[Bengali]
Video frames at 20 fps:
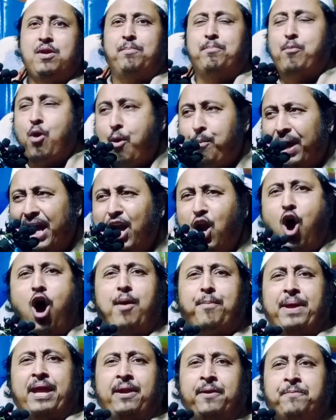মমিন
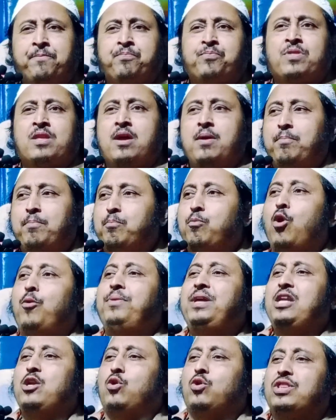হবেন
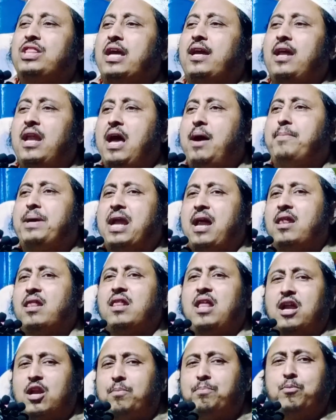মমিন হতে গেলে আমার
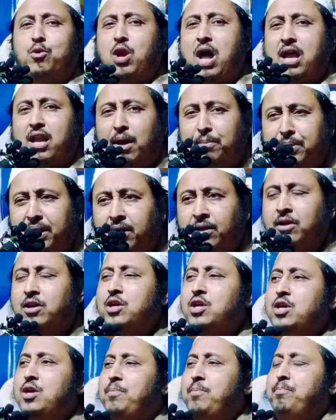আল্লাহ রাব্বুল আলামিন
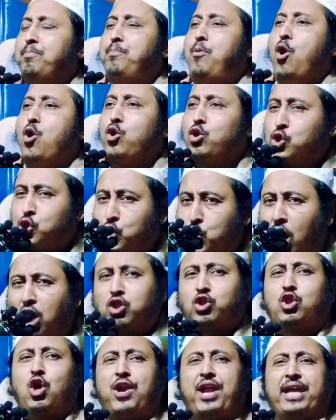বড়
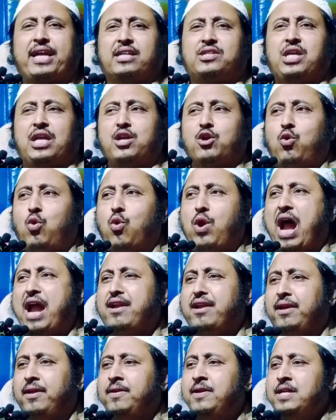শর্ত রেখেছেন
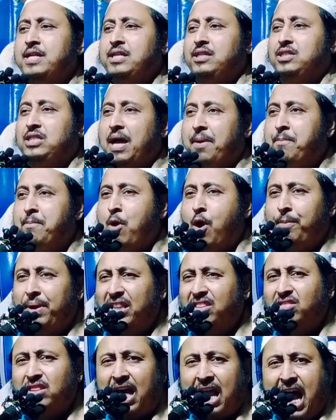কোরআনে যে
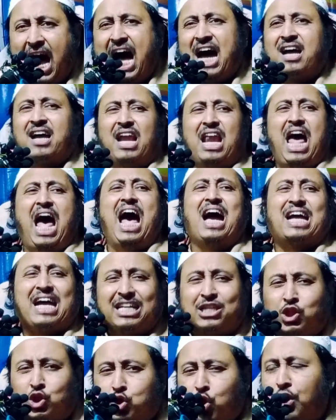মমিনদের আখলাক আর
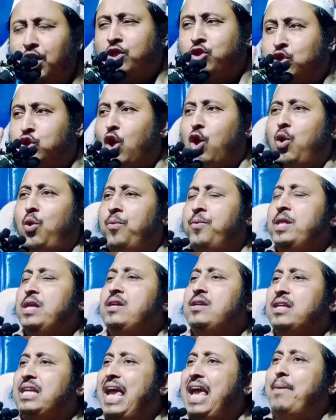চরিত্র
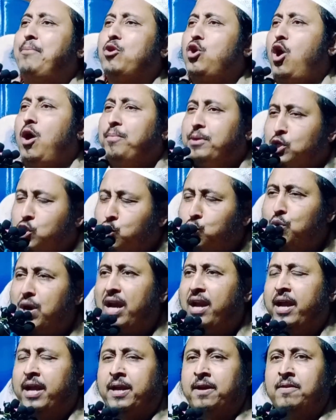কেমন হবে
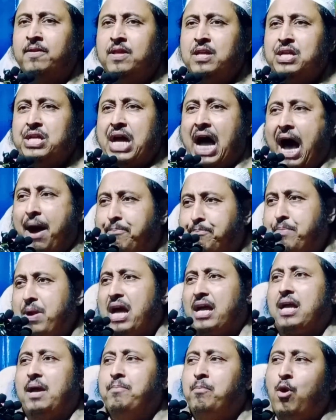শুনেলেন
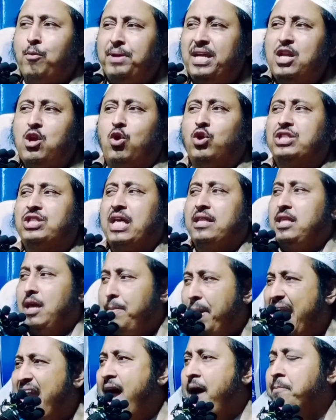আপনাকে মমিন হতে
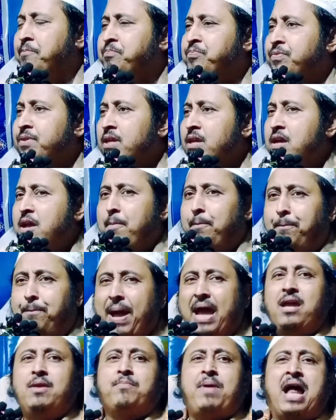দিবে না
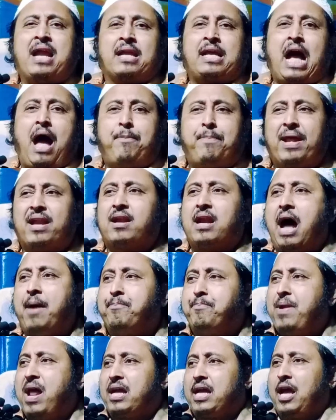বেইমান কাপেররা
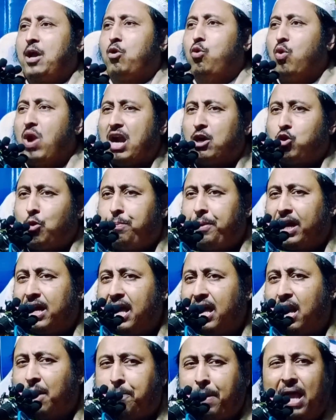আপনাকে ঘোড়া টোপে
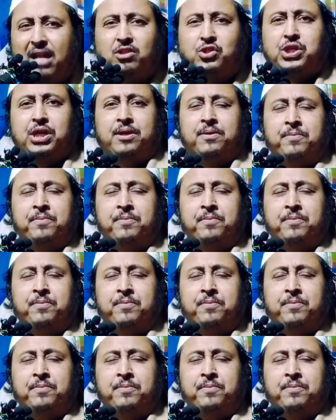ঘেরে ফেলছে